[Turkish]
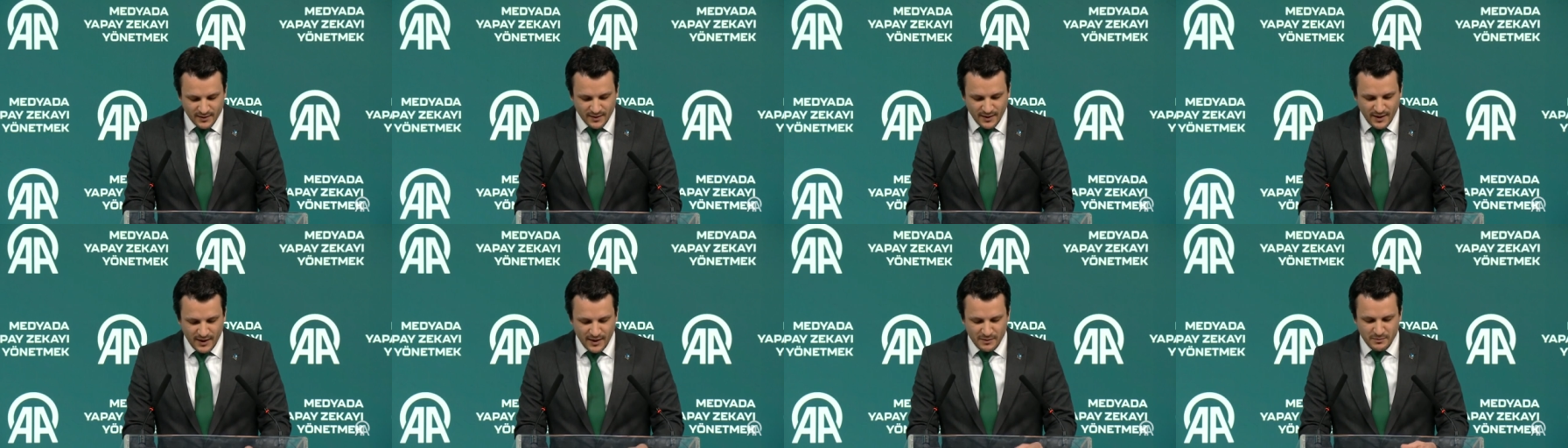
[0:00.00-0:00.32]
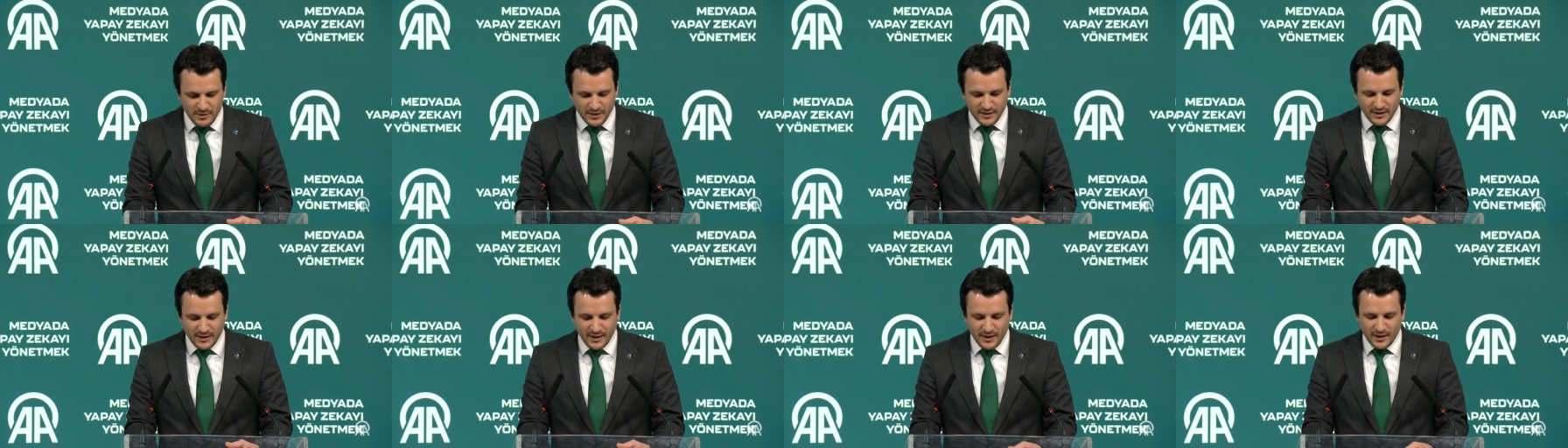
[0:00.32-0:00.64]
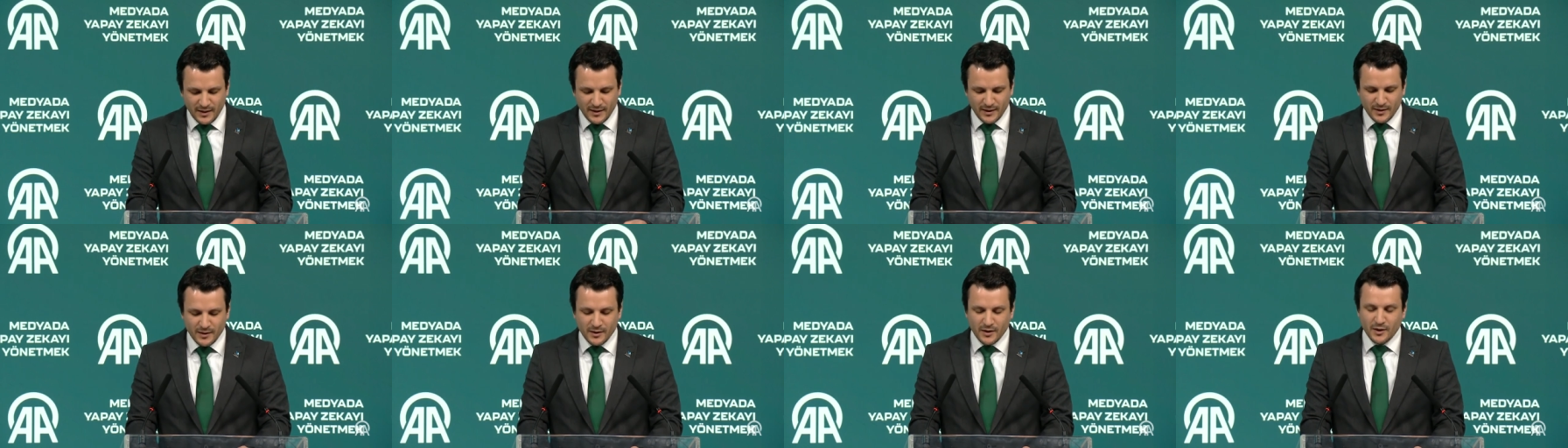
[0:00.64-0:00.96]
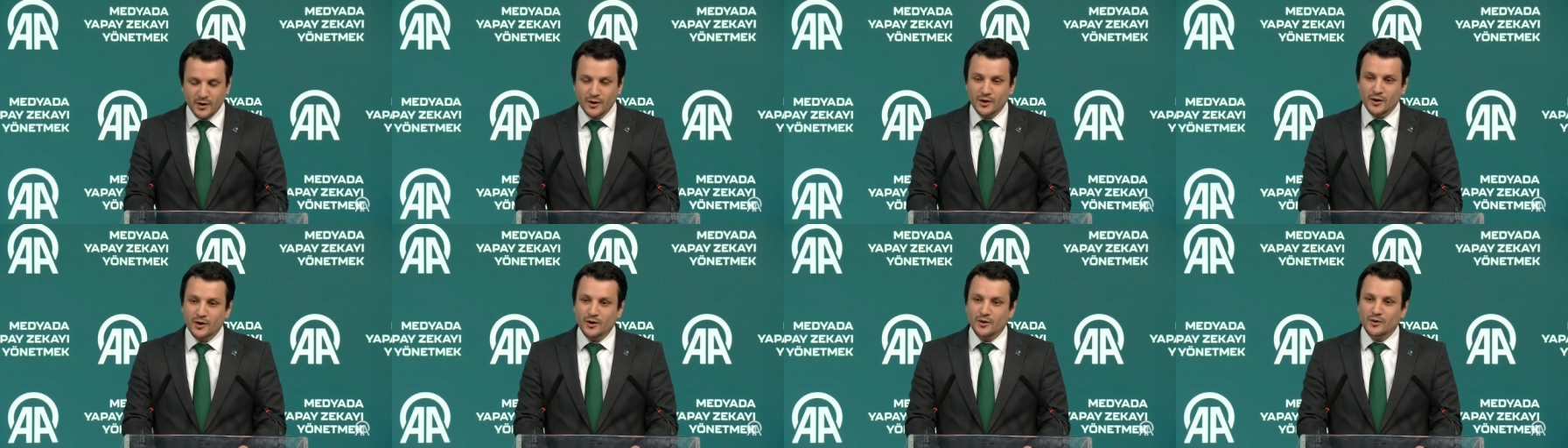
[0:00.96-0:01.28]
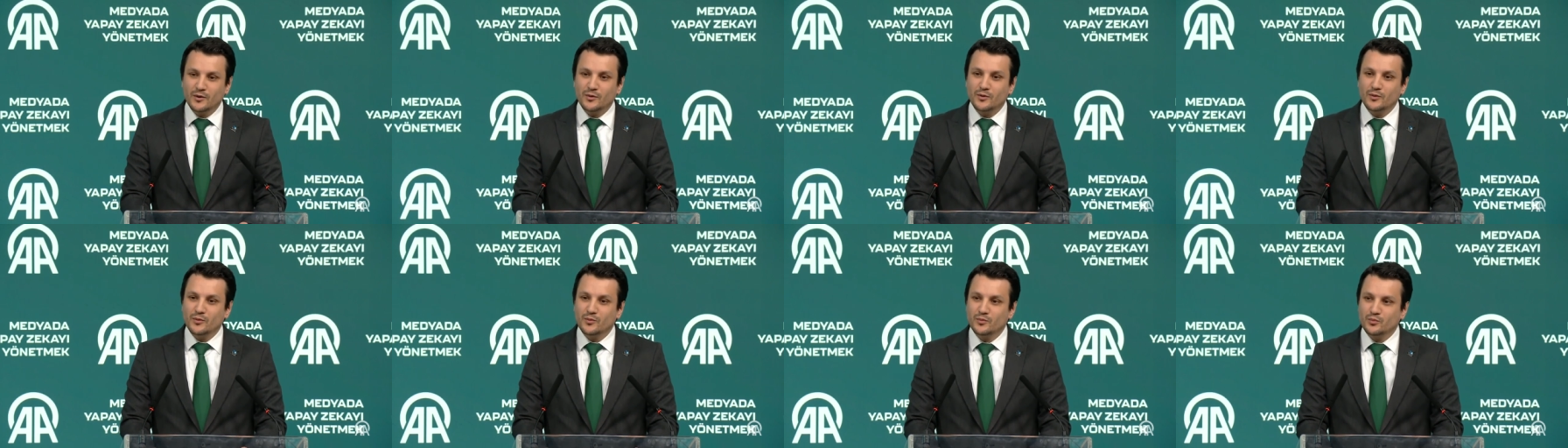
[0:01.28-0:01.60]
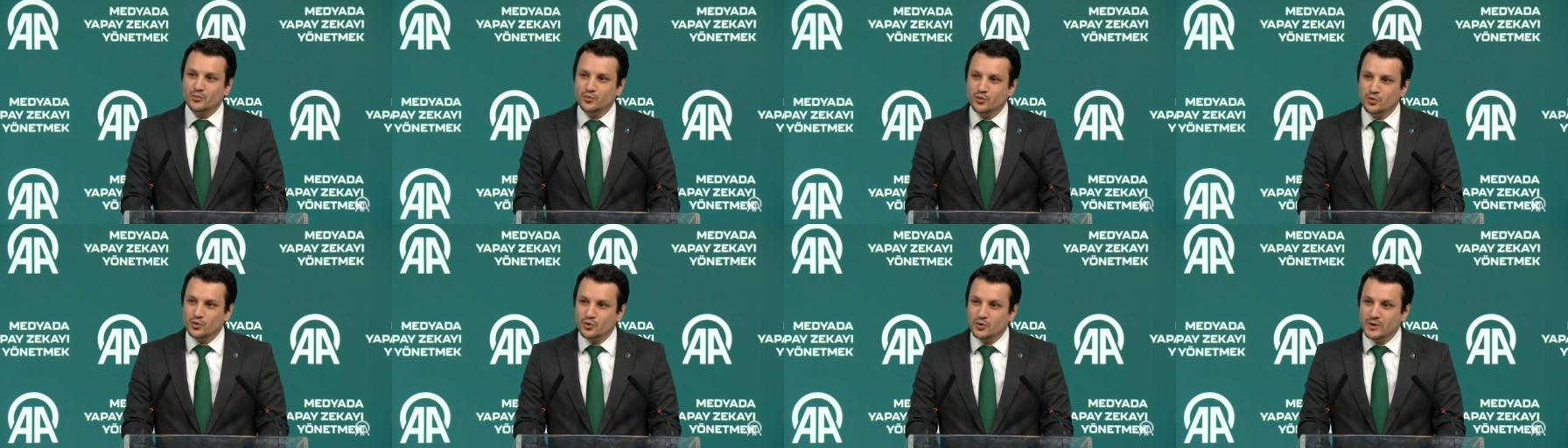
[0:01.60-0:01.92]
elbette
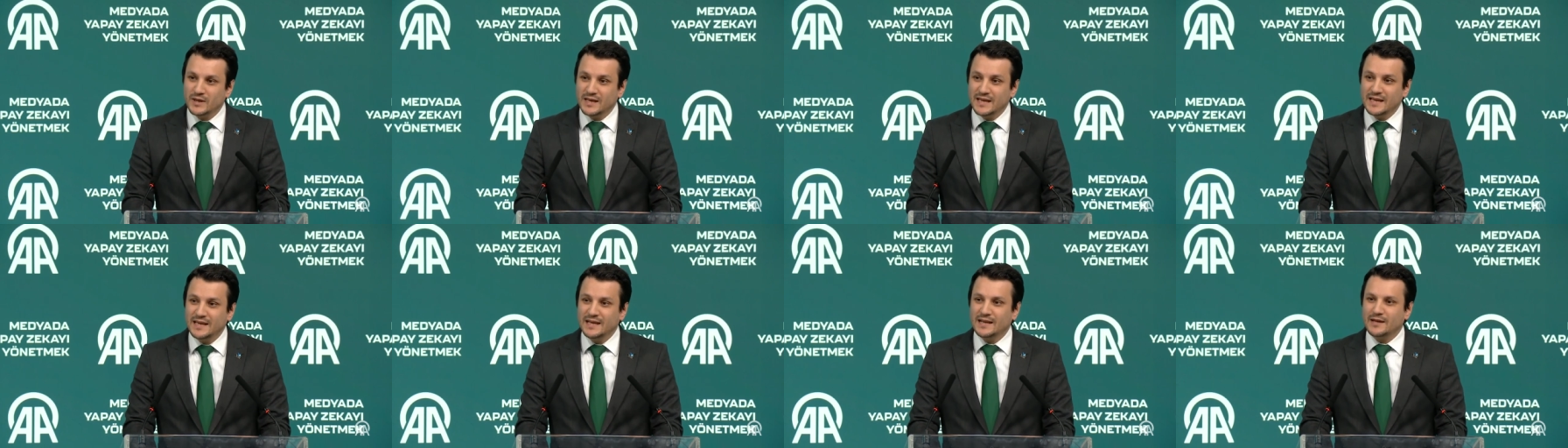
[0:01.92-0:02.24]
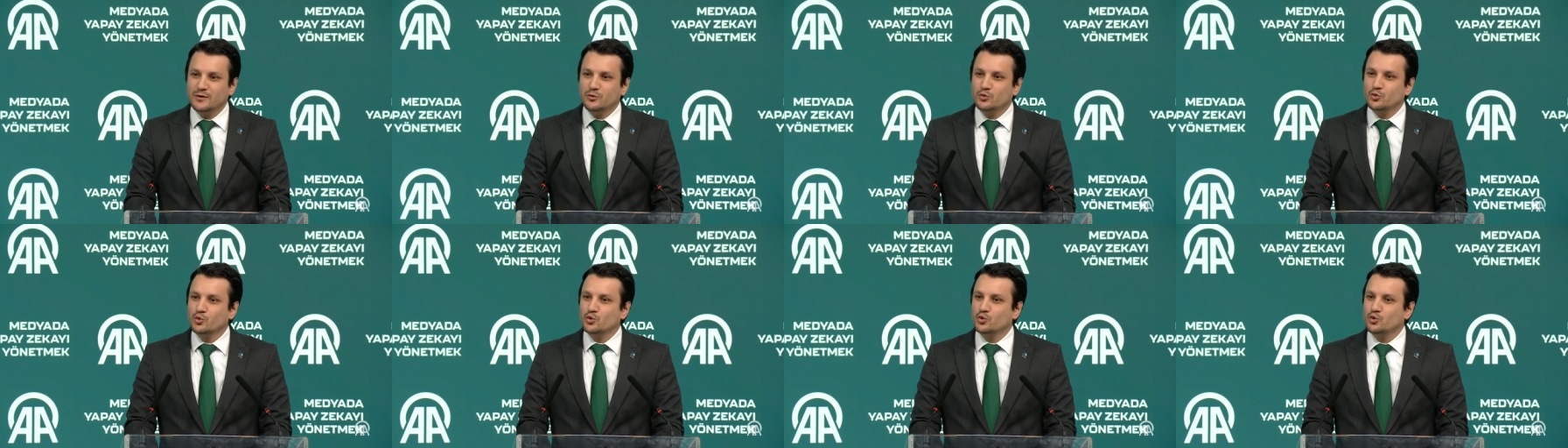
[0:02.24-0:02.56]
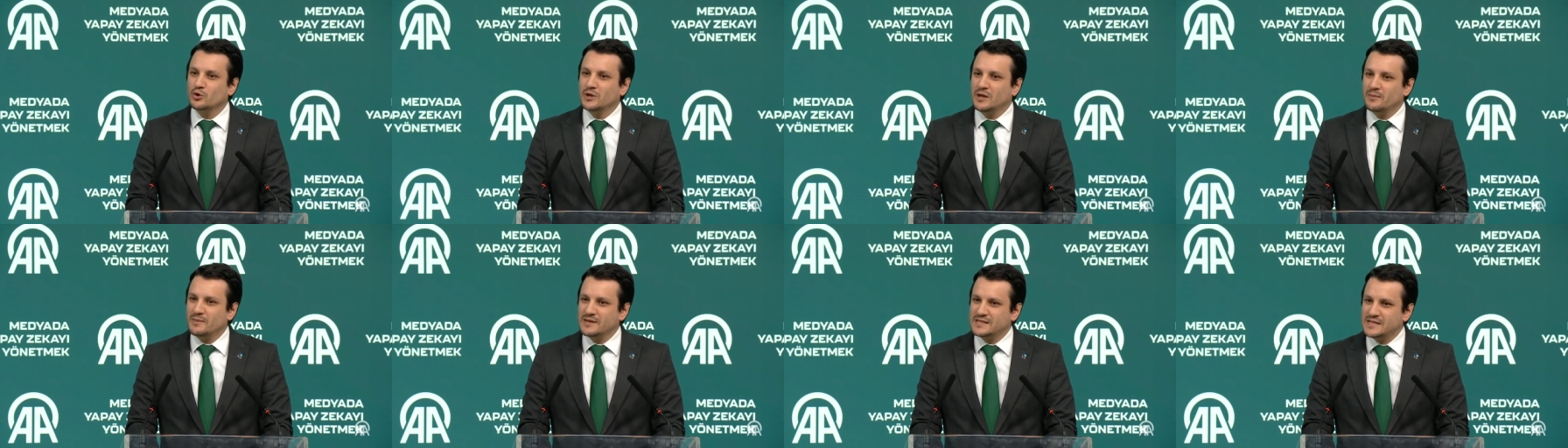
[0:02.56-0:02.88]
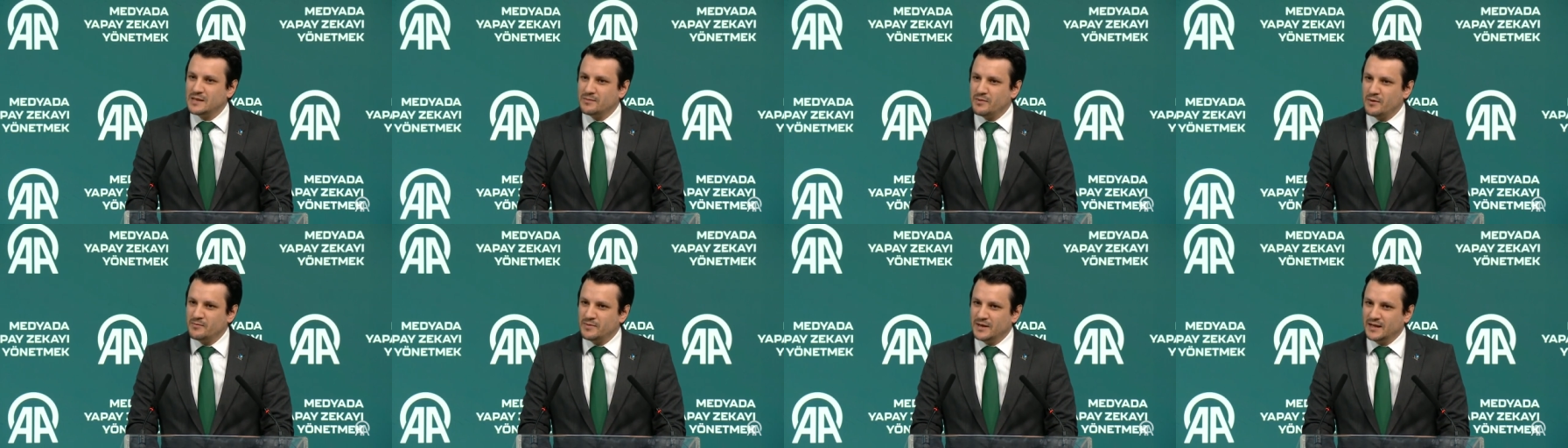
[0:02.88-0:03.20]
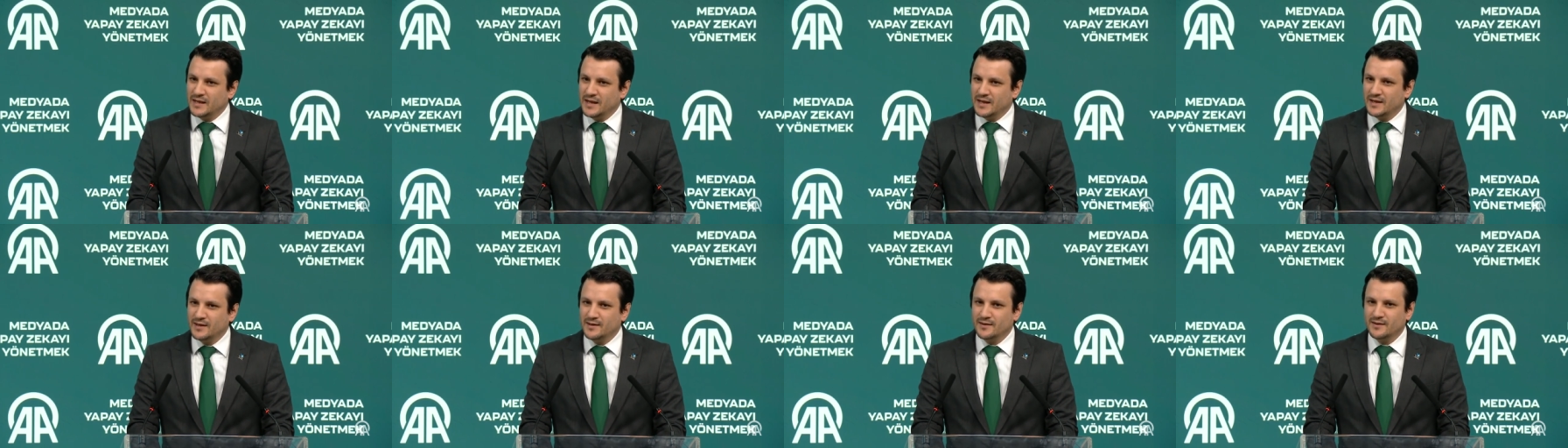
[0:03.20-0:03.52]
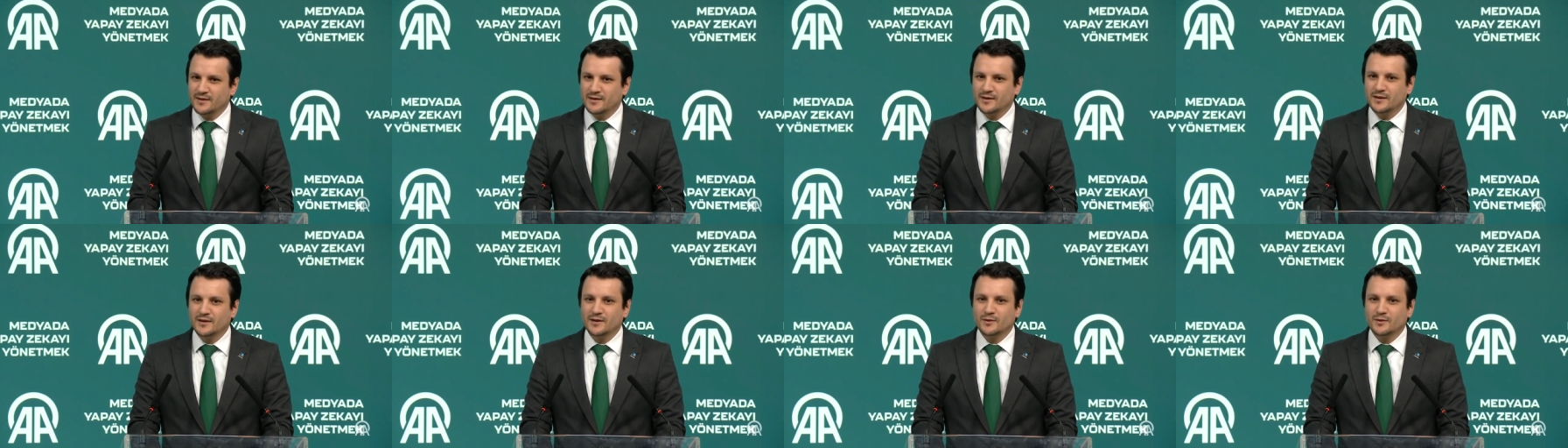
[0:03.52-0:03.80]
bu ilk uygulama sebebiyle,